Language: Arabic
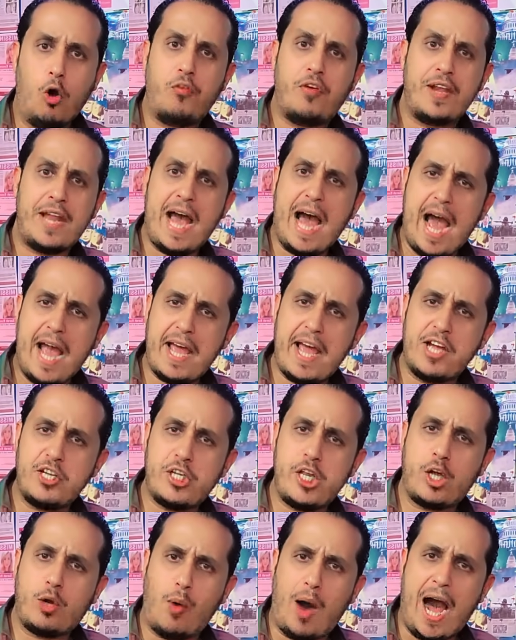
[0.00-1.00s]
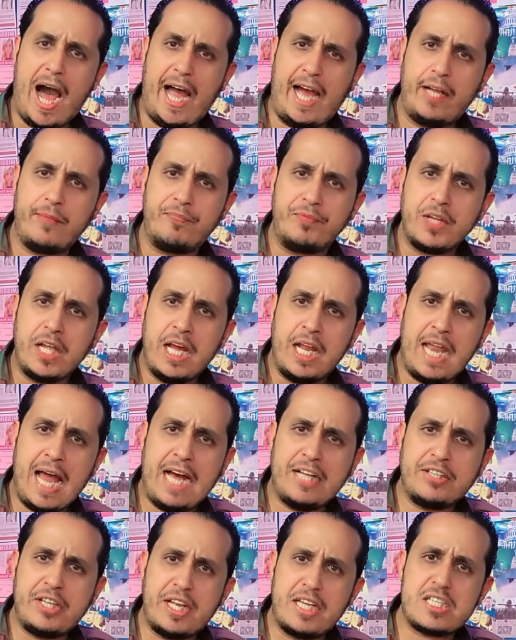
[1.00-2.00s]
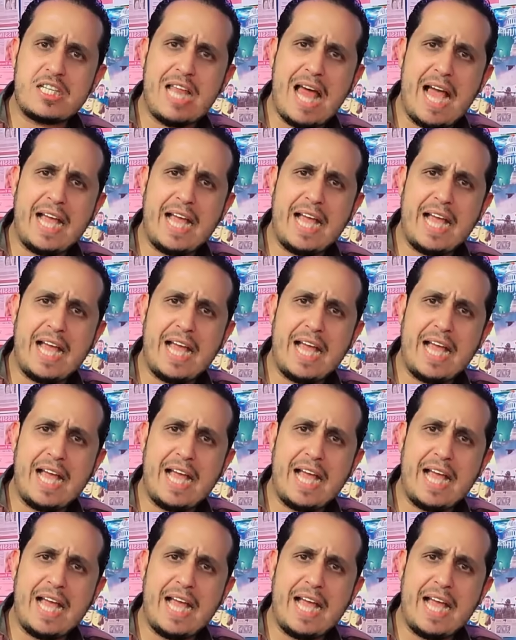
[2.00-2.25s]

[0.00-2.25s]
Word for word: وفي النهايه يجيك واحد لا درس